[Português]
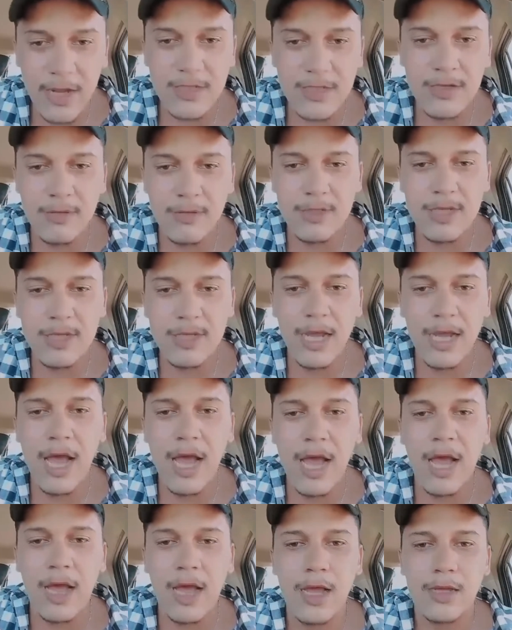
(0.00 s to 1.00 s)
Assim,
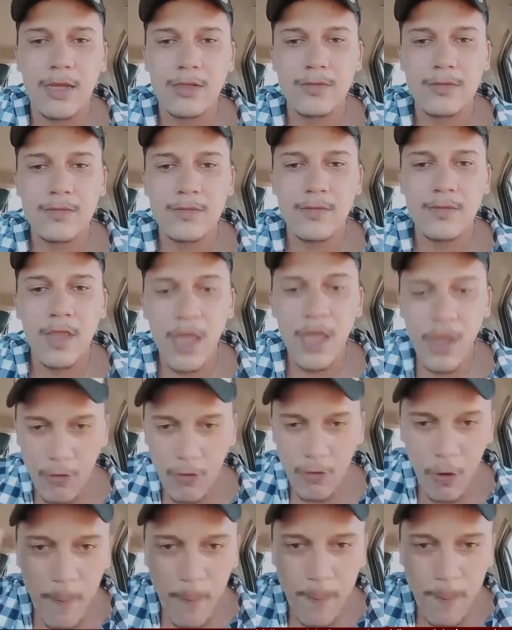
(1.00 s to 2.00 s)
se Deus
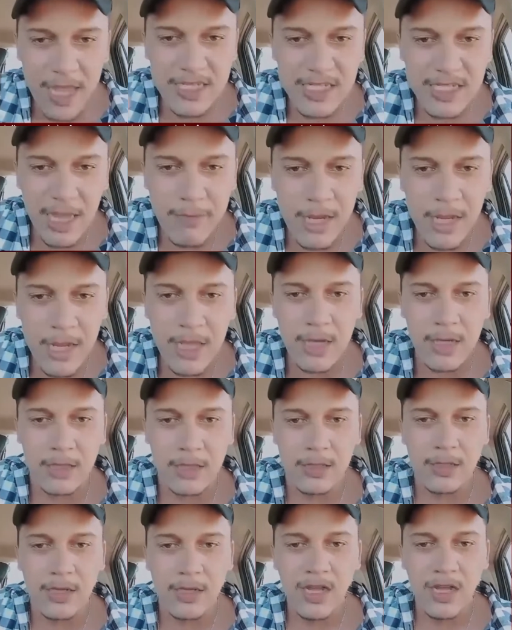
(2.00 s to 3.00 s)
quiser, nós vamos
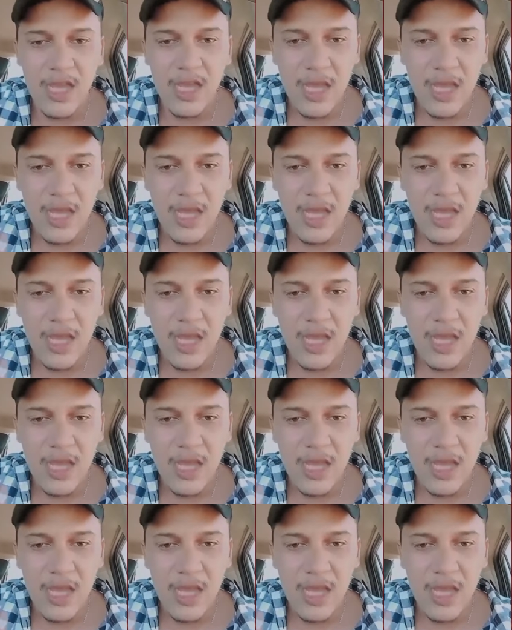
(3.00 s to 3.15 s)
ganhar.